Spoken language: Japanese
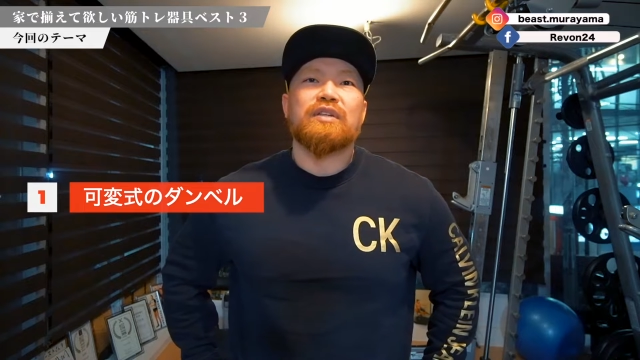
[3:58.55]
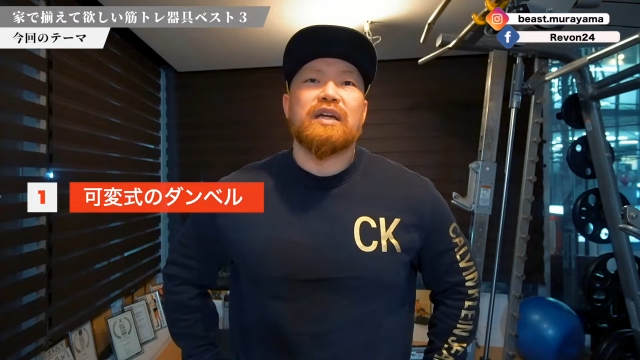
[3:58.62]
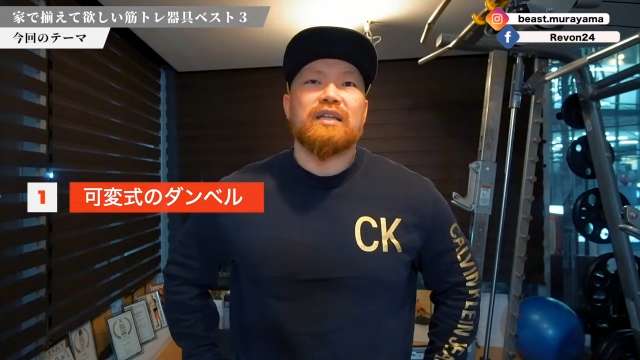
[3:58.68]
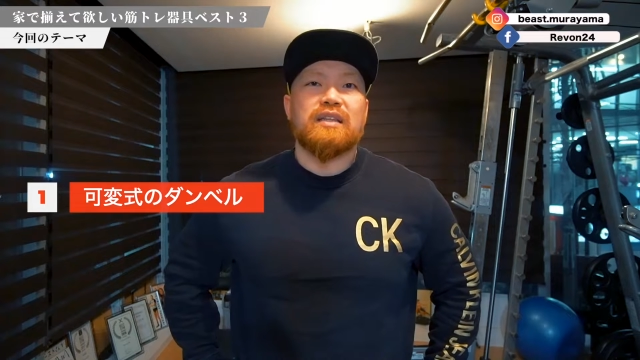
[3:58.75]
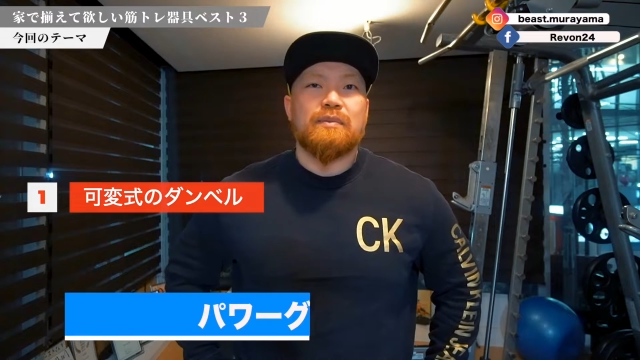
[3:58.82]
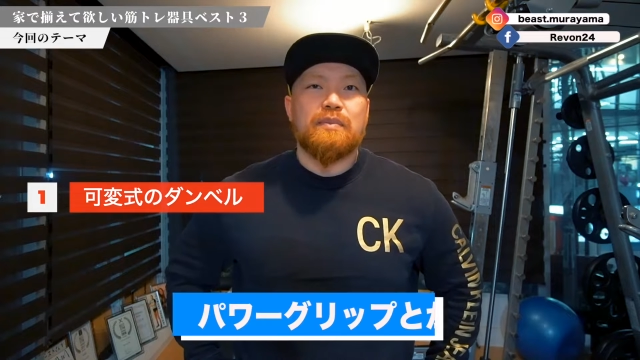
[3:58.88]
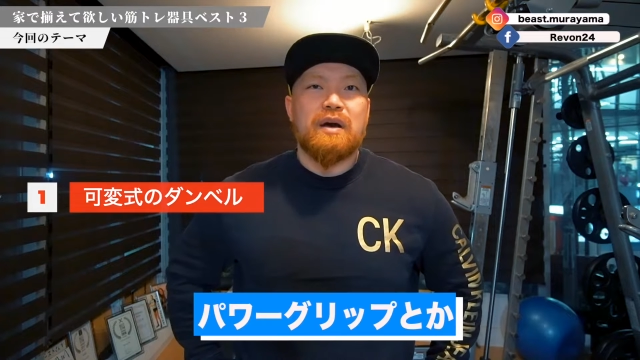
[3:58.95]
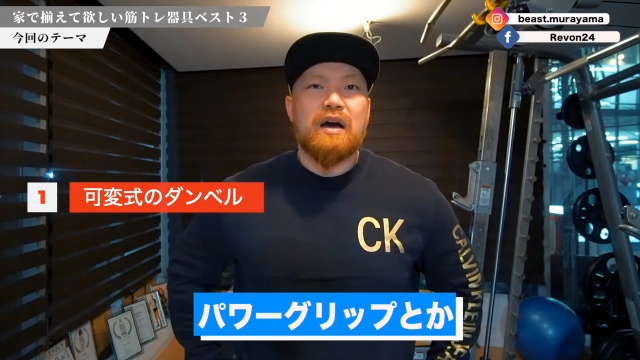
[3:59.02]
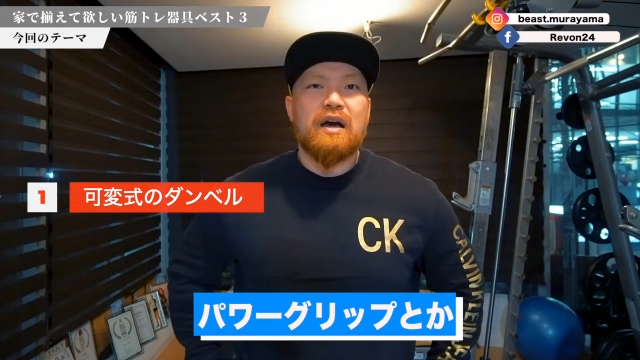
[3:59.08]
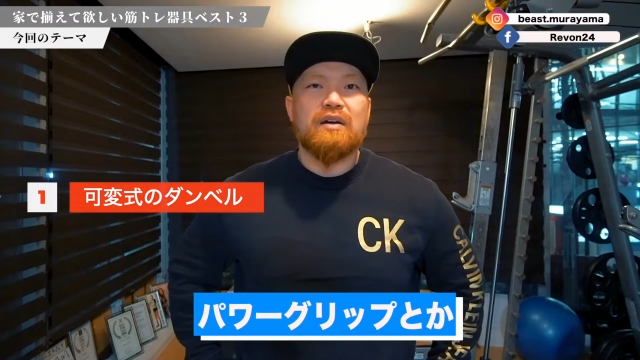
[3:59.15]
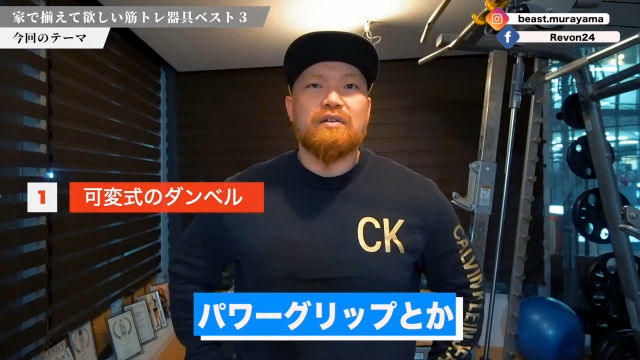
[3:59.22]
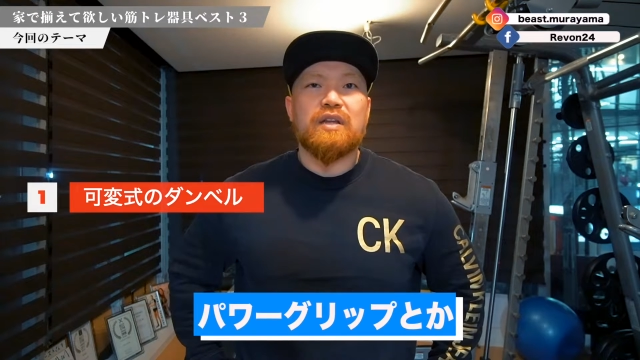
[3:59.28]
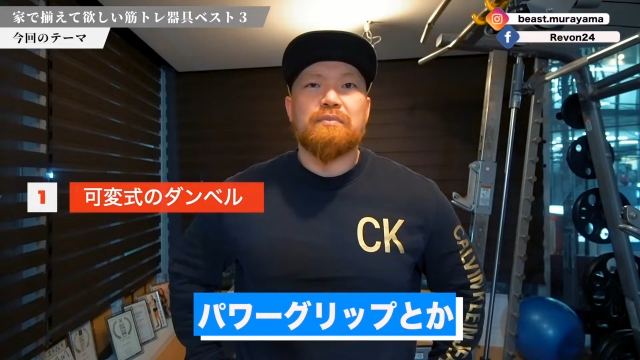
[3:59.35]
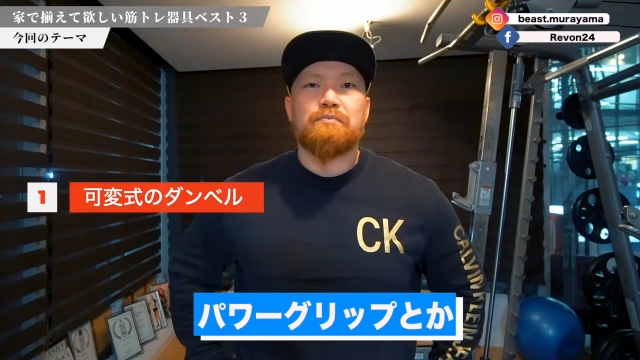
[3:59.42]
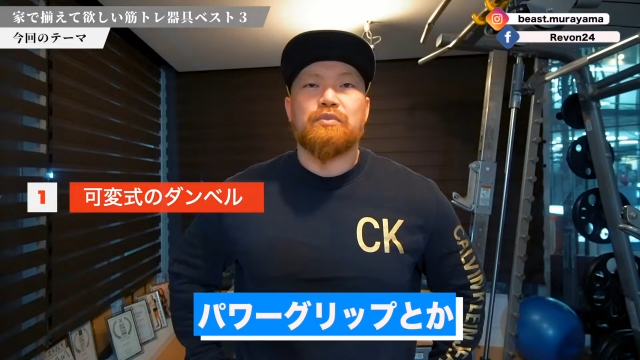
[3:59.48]
違って
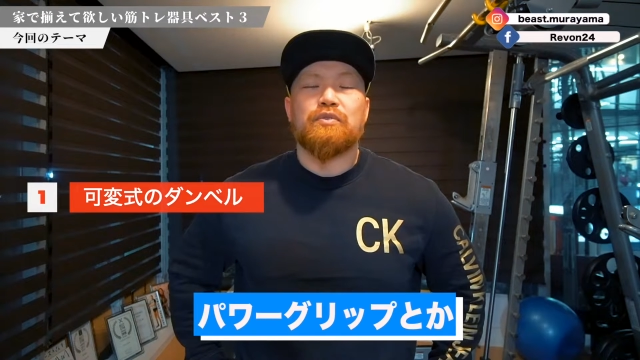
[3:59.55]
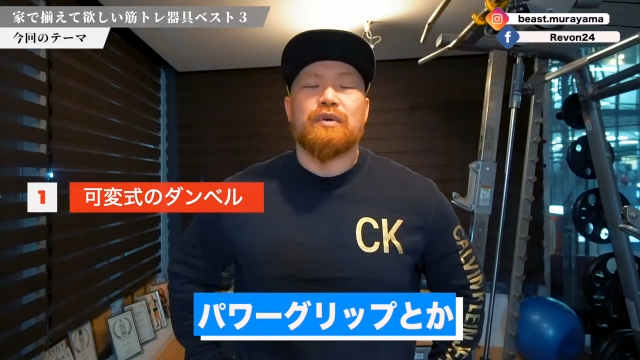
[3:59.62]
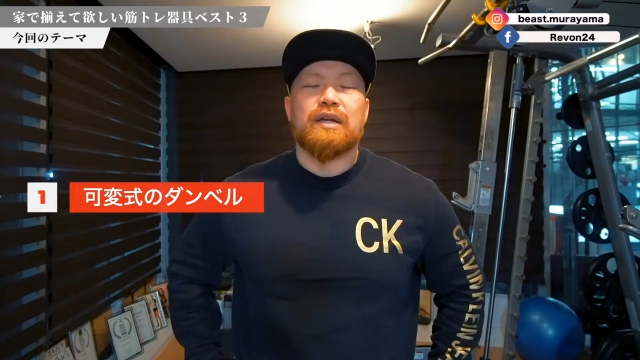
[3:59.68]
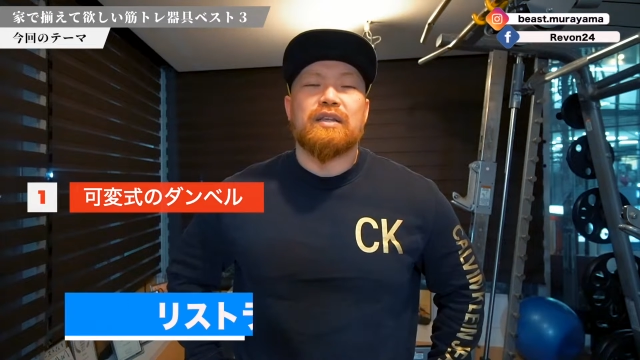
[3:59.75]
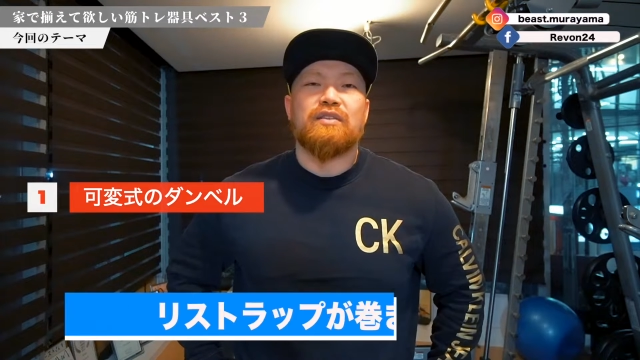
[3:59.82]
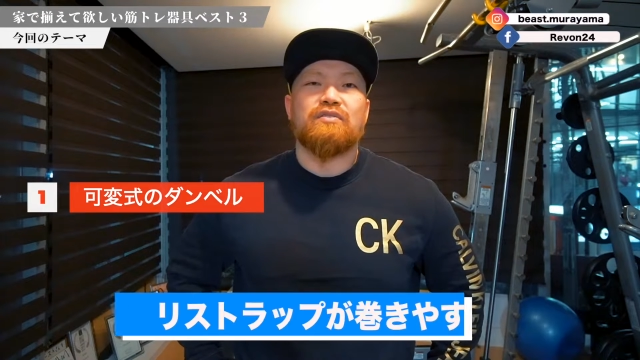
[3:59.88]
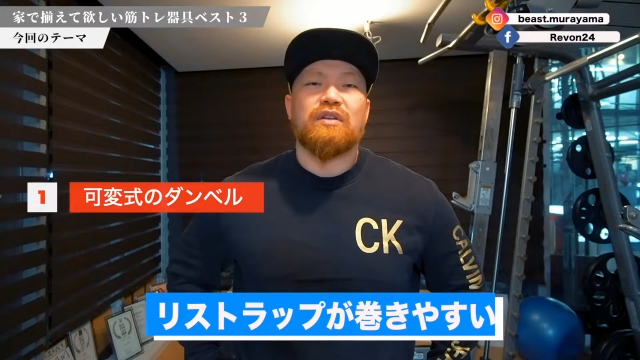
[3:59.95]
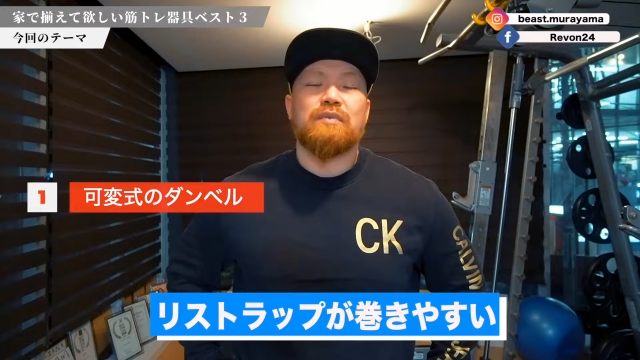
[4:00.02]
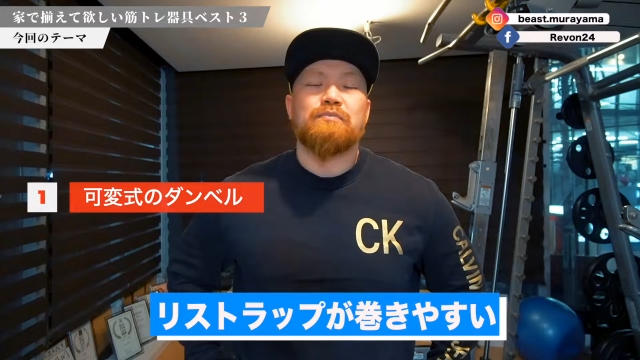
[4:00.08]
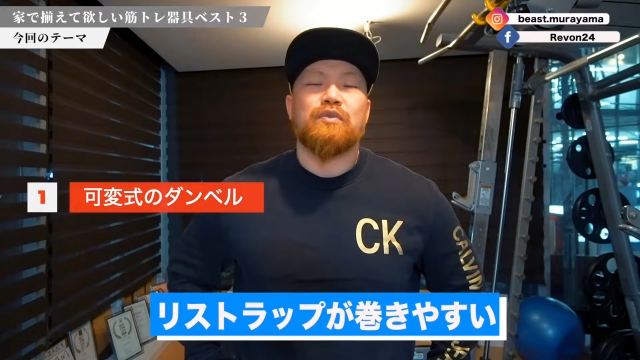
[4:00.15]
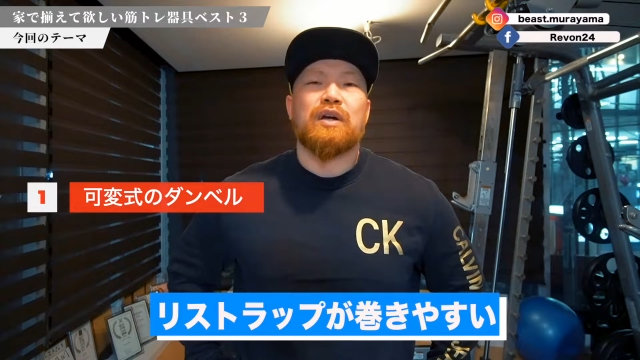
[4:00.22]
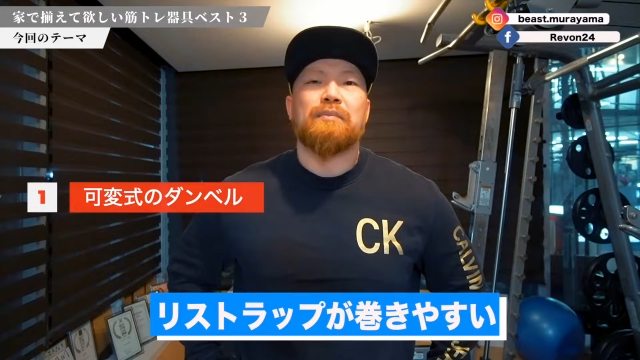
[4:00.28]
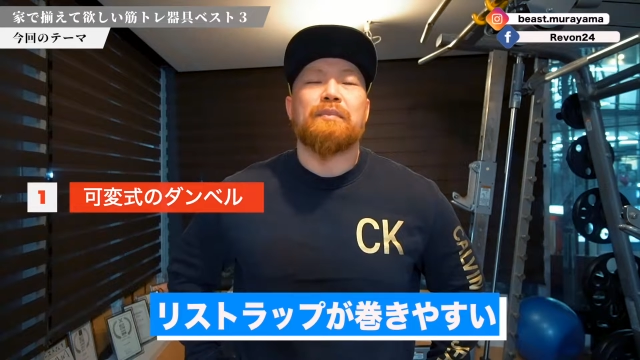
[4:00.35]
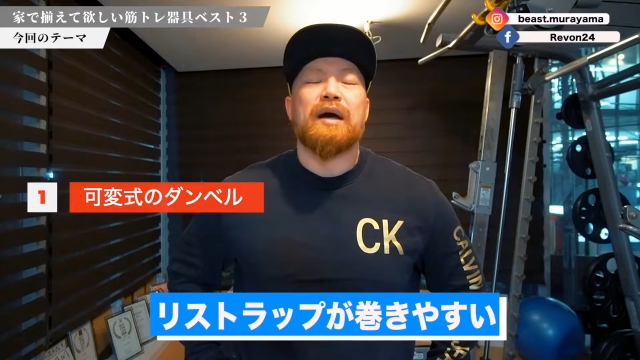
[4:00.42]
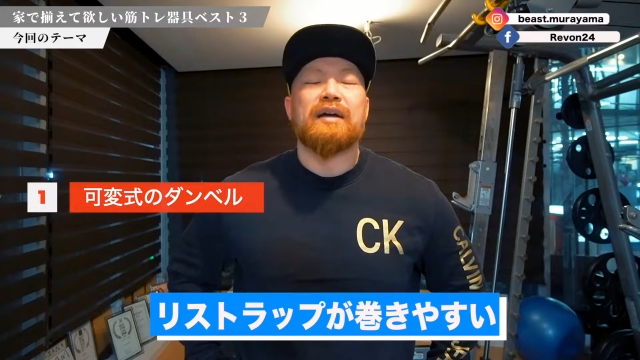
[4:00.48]
パワーグリップとか
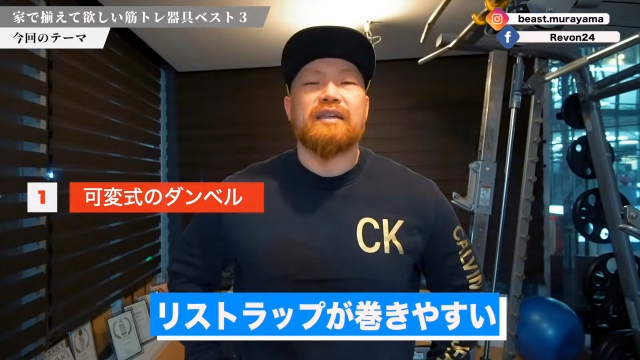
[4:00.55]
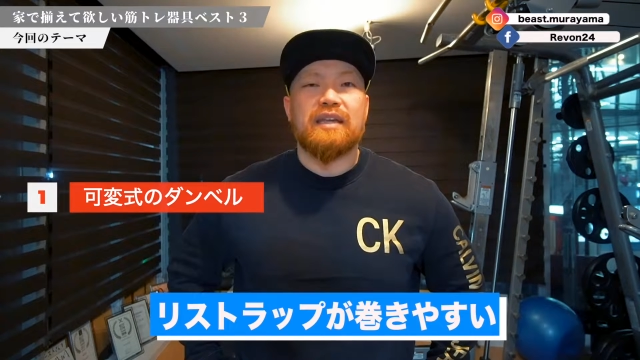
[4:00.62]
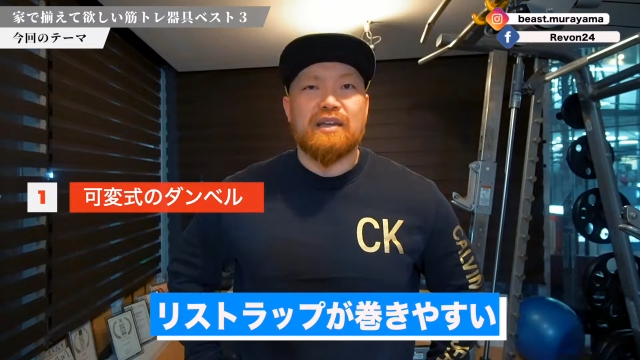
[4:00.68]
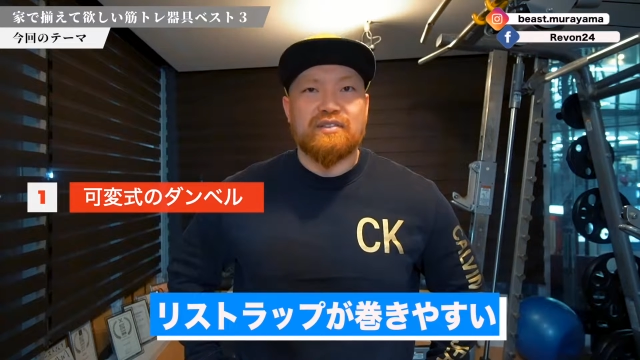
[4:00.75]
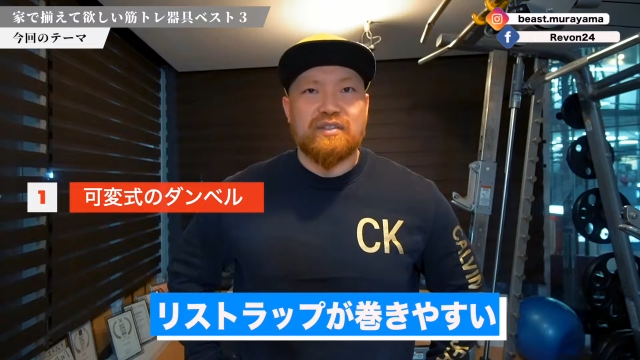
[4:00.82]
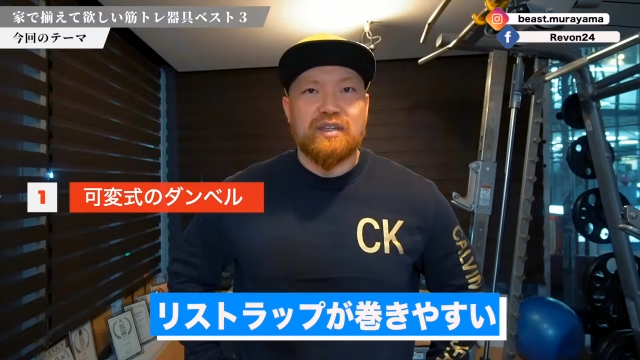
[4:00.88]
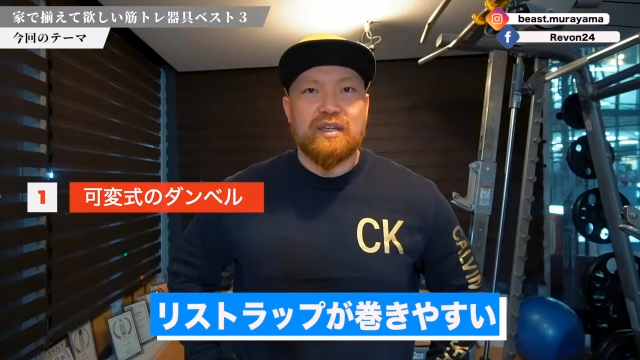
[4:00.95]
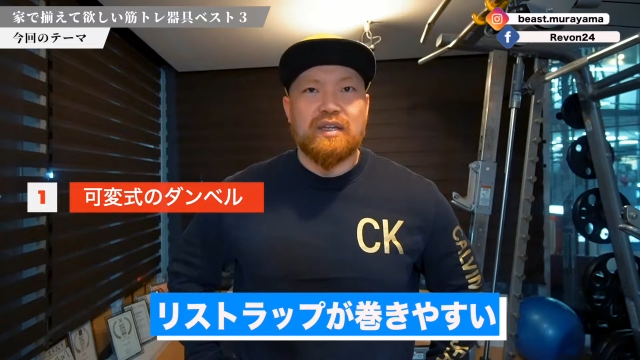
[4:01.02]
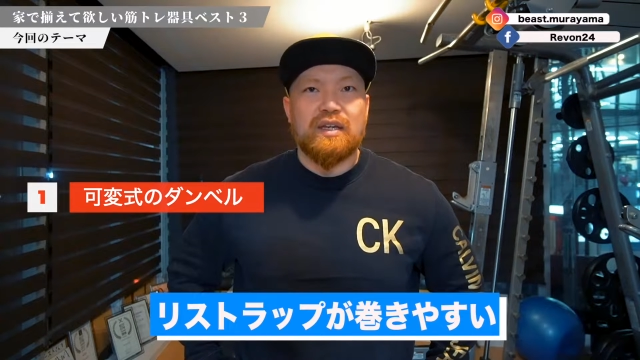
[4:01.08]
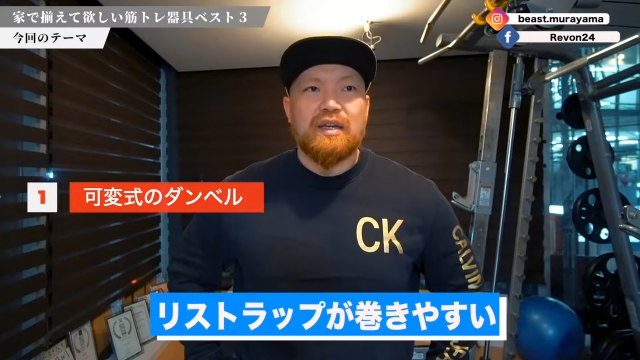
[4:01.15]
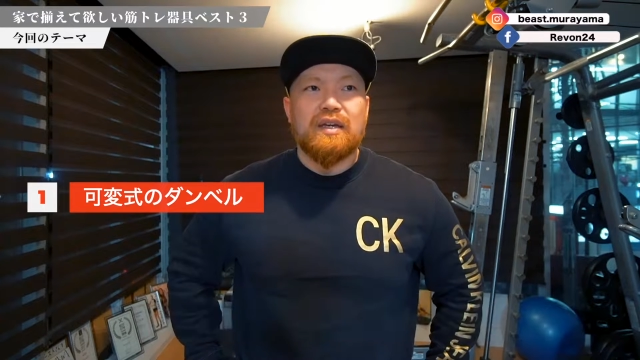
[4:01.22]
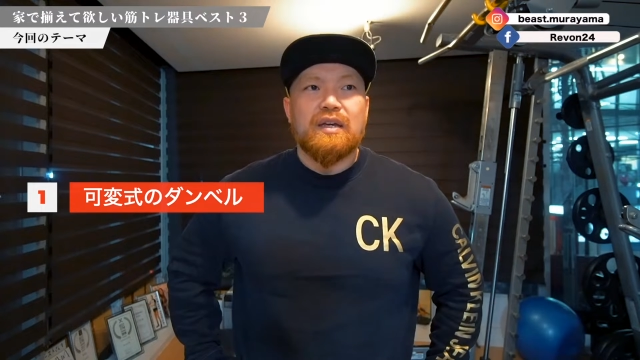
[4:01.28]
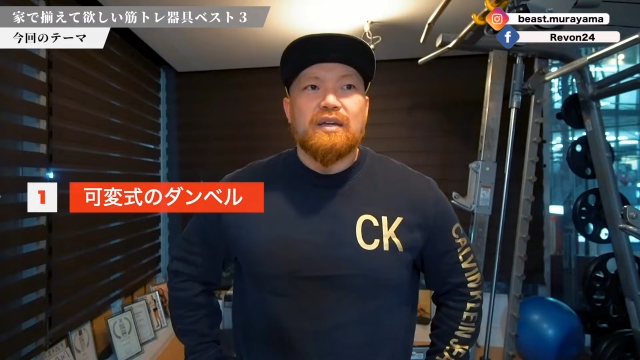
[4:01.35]
リストラップが巻きやすい。